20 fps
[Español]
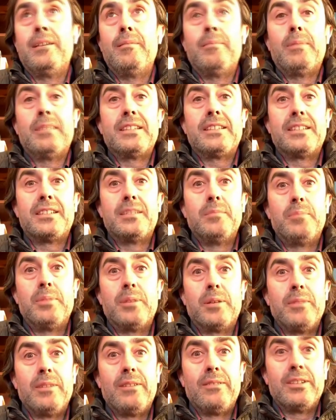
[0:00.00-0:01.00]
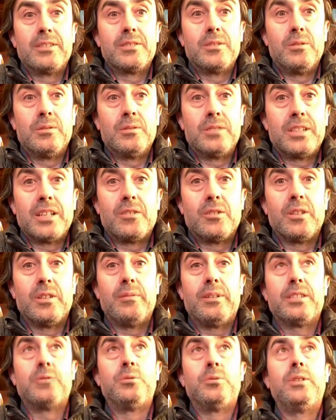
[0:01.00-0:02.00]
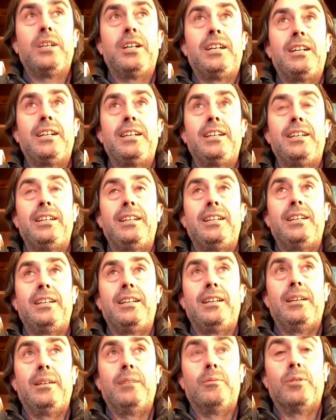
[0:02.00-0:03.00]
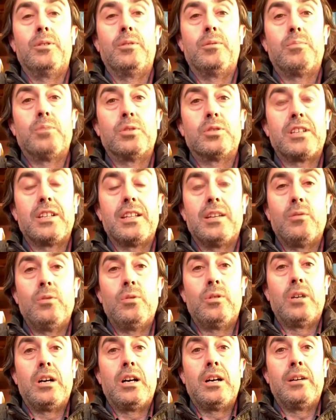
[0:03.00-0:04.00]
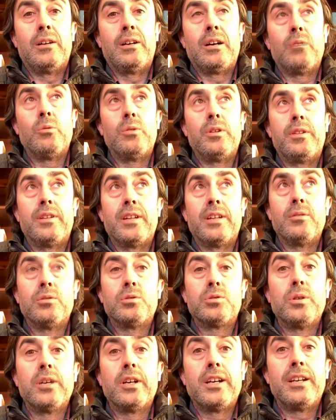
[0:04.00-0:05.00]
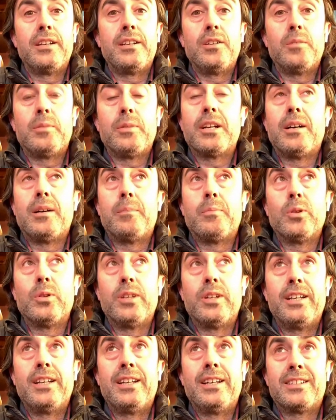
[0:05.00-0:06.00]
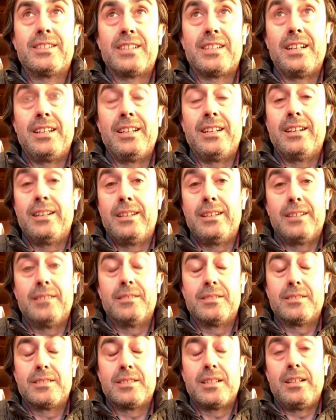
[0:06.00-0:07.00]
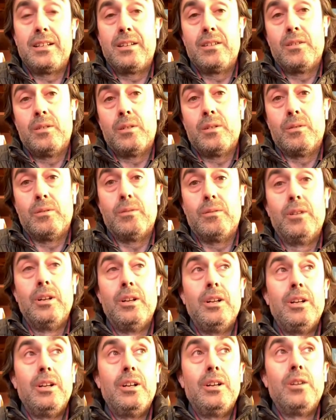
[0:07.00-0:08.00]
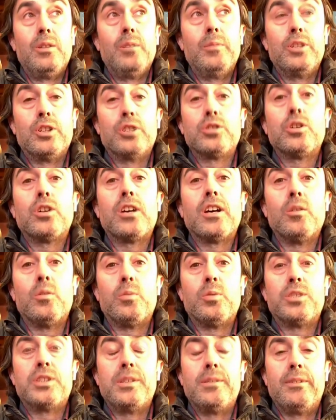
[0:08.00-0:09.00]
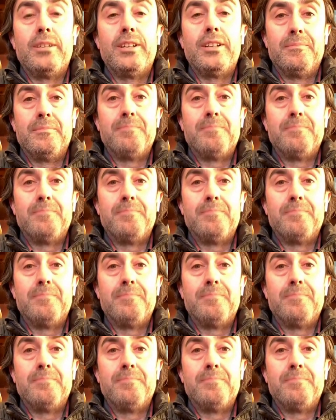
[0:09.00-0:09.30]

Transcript: batas impermeables con sacos de basura y, bueno, pues cada uno agudizando su ingenio para poder salir, salir lo, lo menos tocado posible.